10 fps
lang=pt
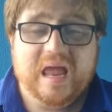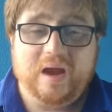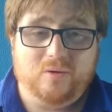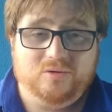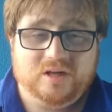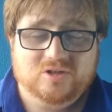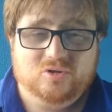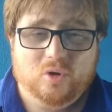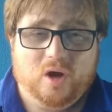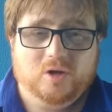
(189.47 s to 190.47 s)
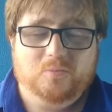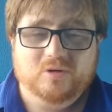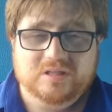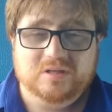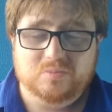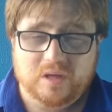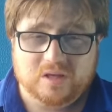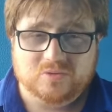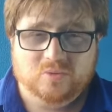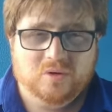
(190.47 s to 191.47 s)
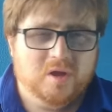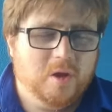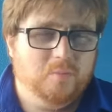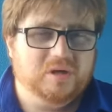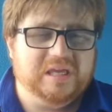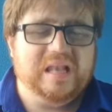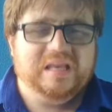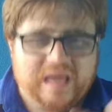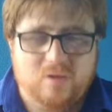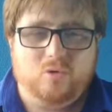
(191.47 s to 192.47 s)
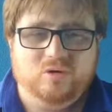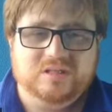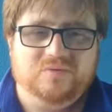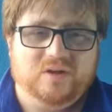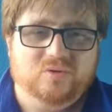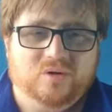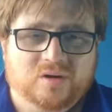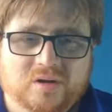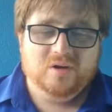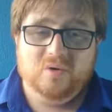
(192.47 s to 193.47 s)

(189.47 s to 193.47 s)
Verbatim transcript: é contraditório por si mesmo, porque ele é um conservador,